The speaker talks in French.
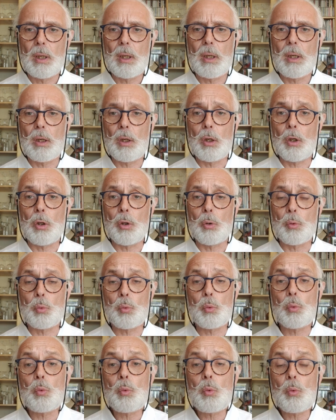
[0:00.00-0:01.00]
euh,
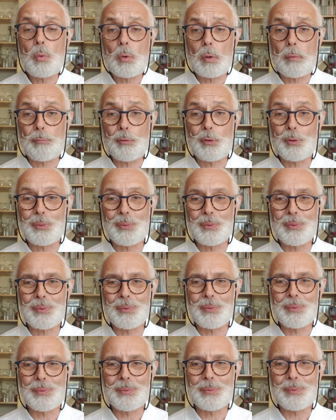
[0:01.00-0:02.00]
ou
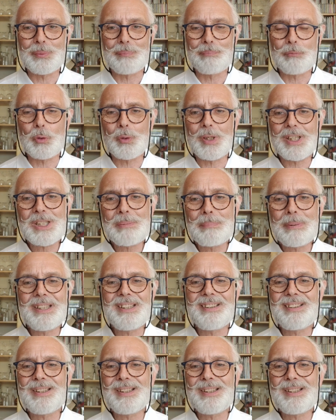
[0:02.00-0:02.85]
de, respect